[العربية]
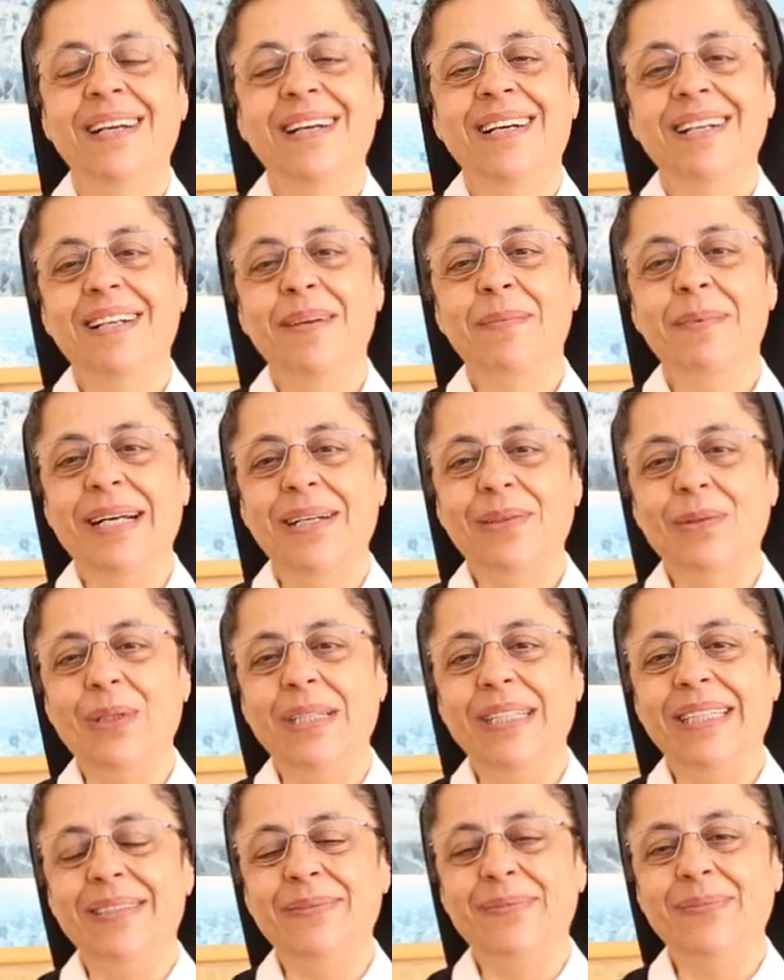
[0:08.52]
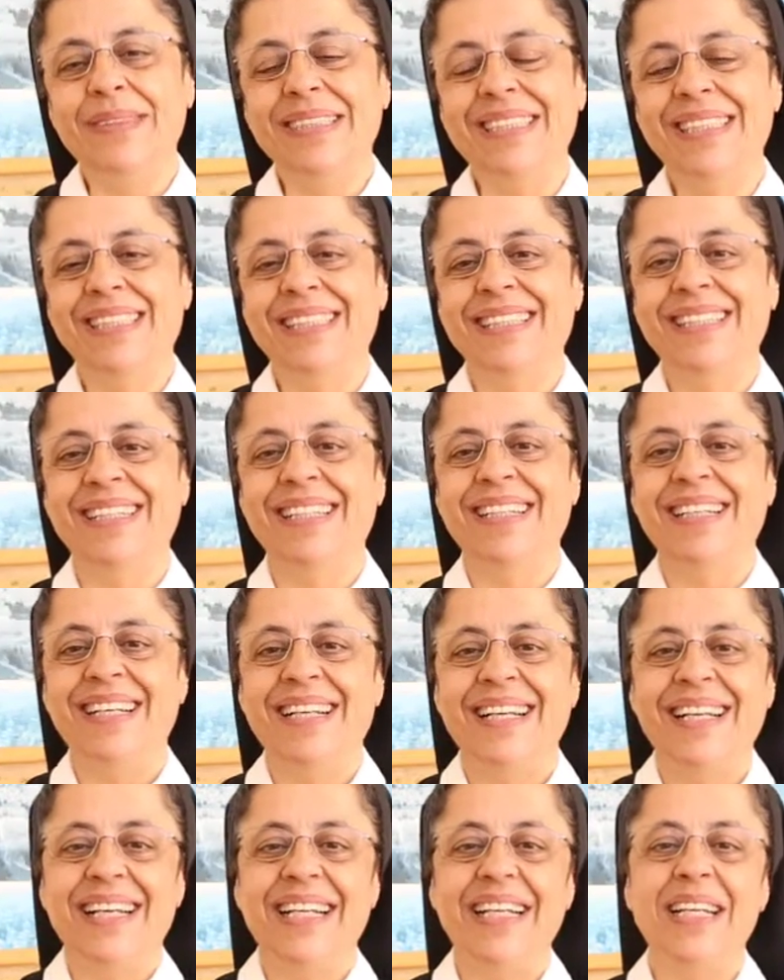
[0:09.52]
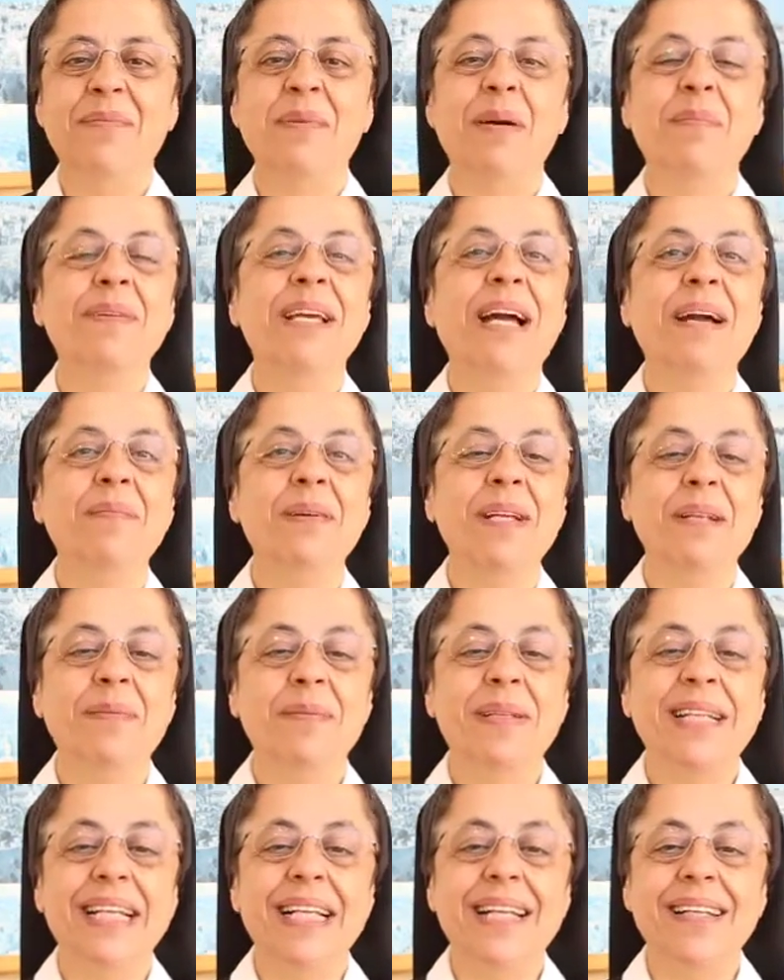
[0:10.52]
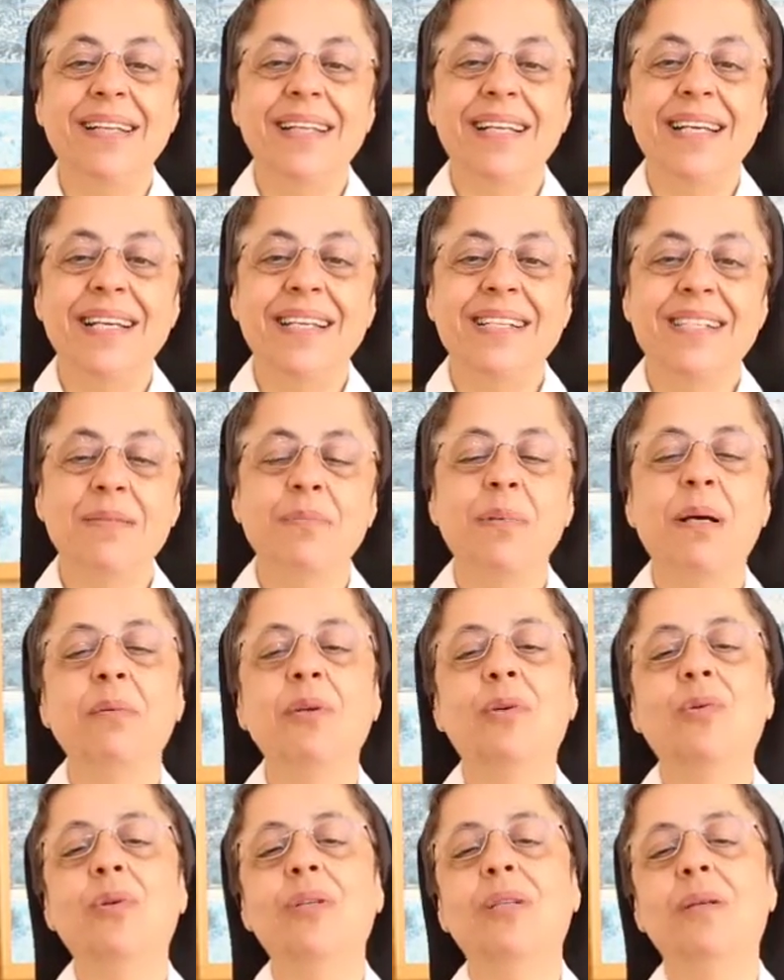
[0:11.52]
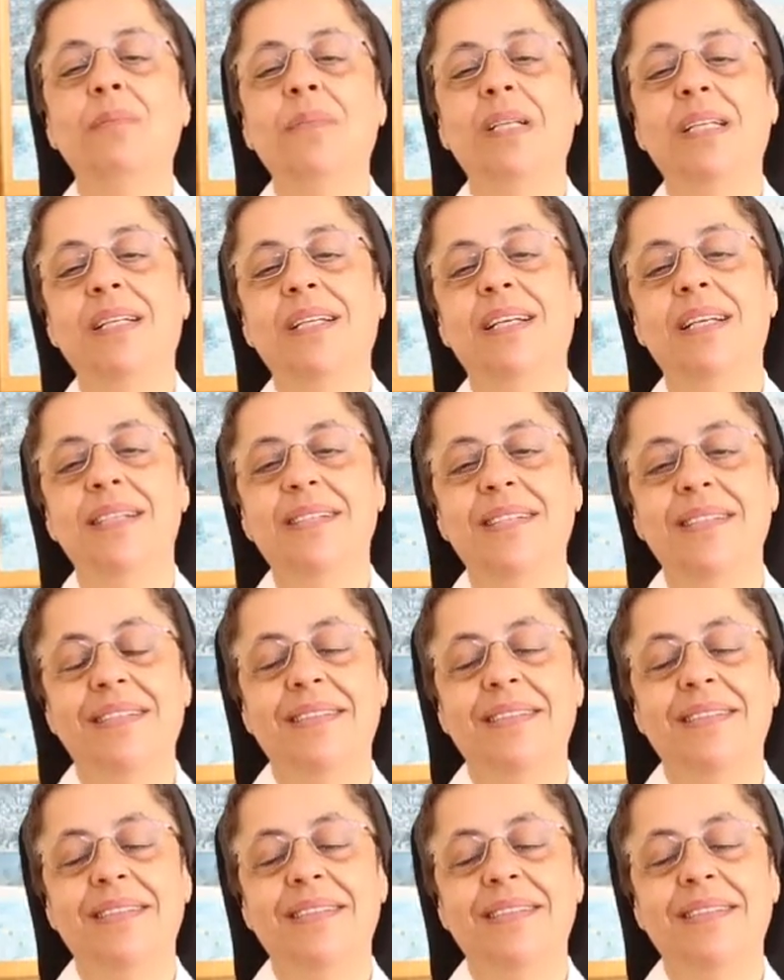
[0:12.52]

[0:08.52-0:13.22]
الله معكم اللي ما بيعمل مثل الناس ما بيكون من الناس